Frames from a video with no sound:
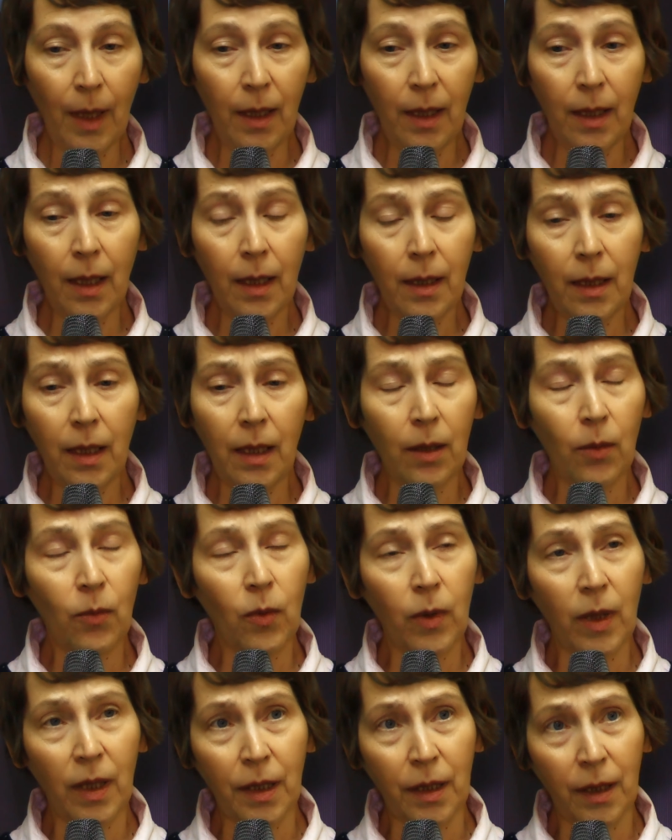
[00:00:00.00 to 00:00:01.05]
И они
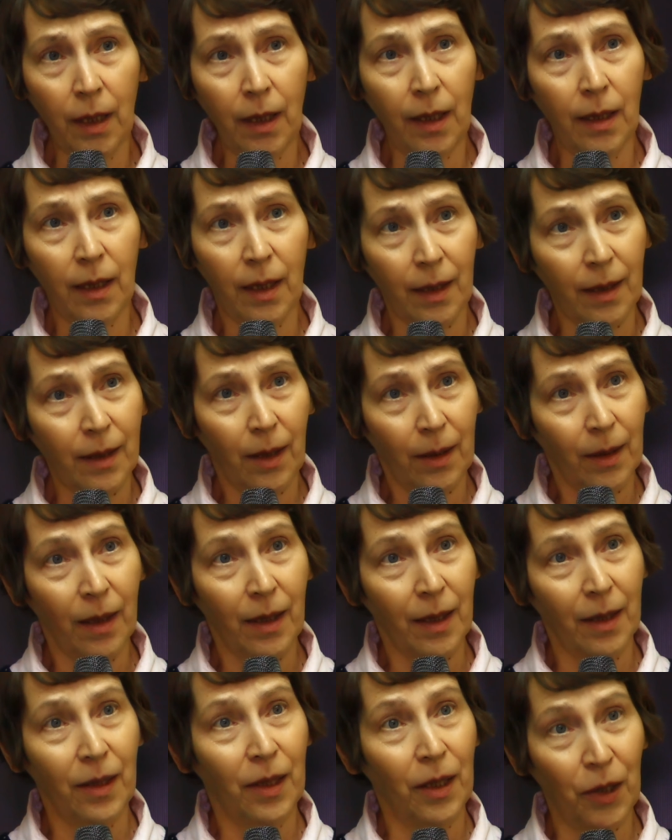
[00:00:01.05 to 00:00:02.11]
уложили это
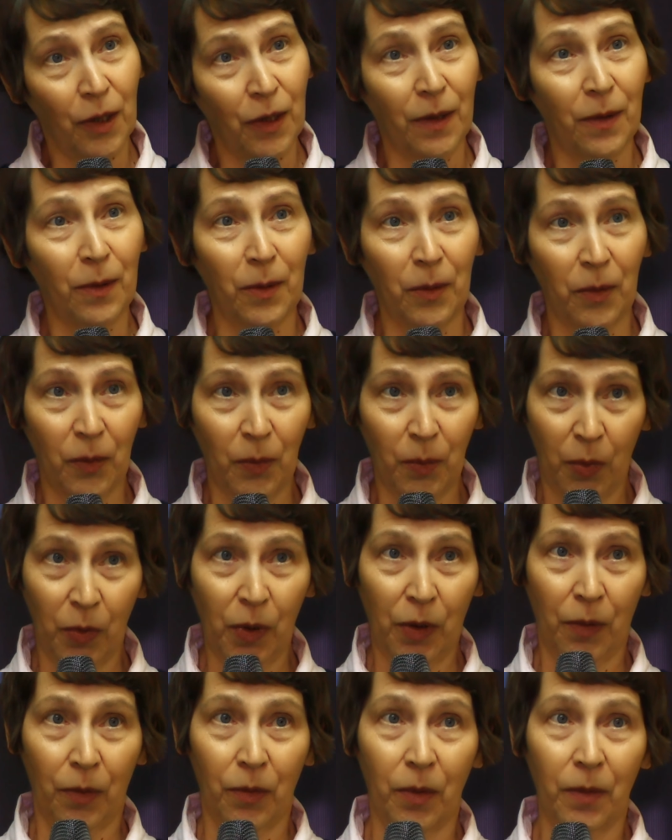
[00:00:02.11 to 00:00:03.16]
на отечественную
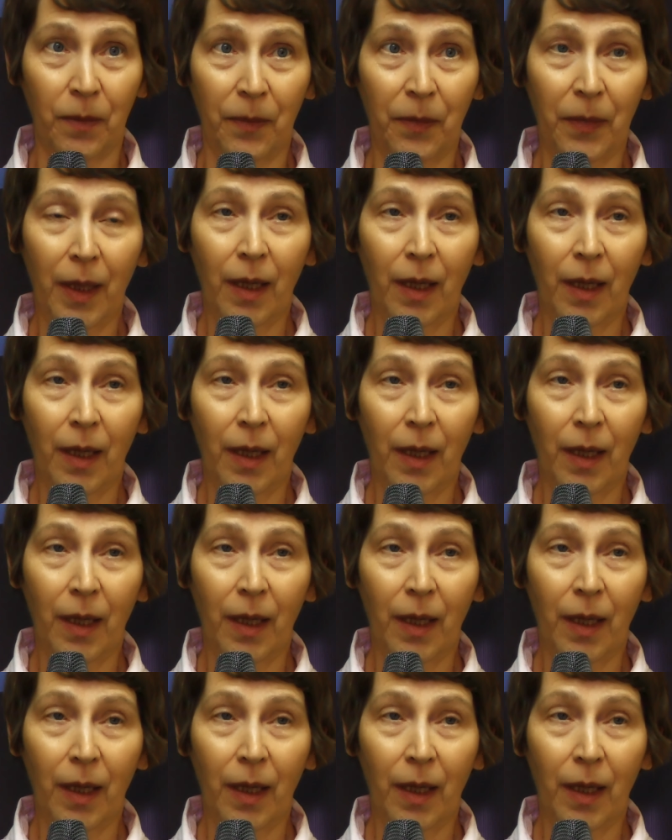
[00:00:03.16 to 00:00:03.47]
почву.